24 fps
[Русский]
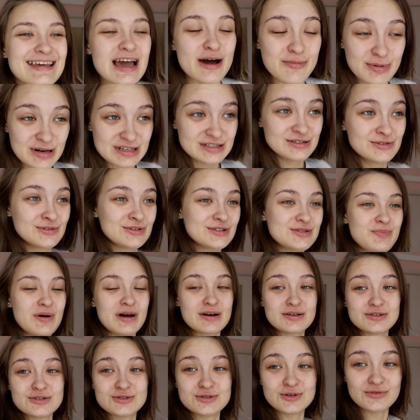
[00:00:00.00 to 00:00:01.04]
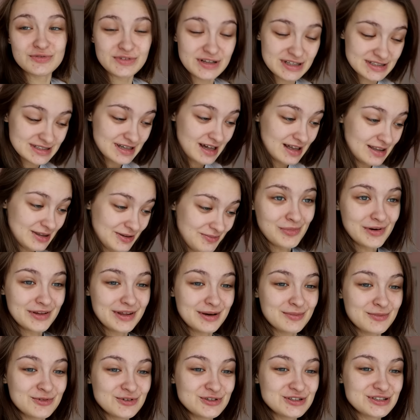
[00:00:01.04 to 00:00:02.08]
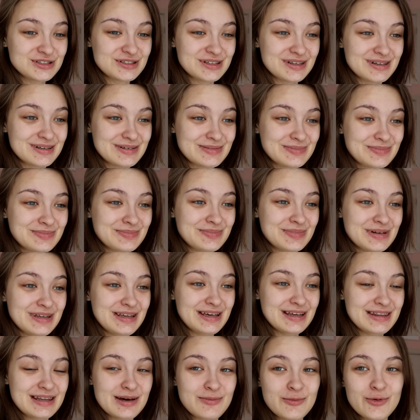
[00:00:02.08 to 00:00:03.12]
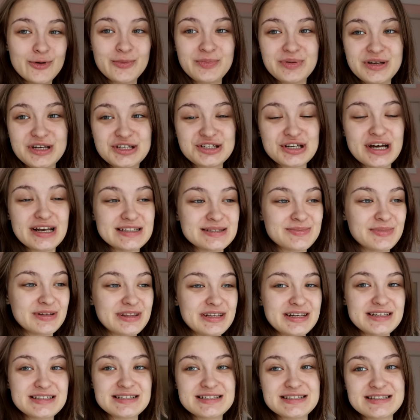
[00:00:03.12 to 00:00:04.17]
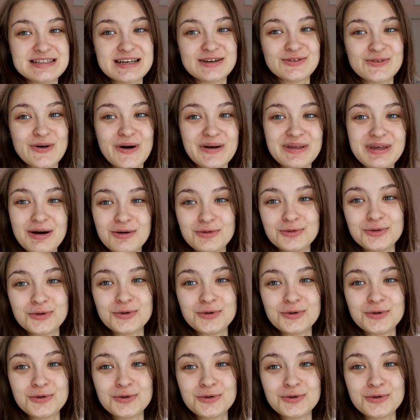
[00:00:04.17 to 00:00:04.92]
Я проснулась пару часов назад, потому что мне домой приезжали смотреть стену, а я у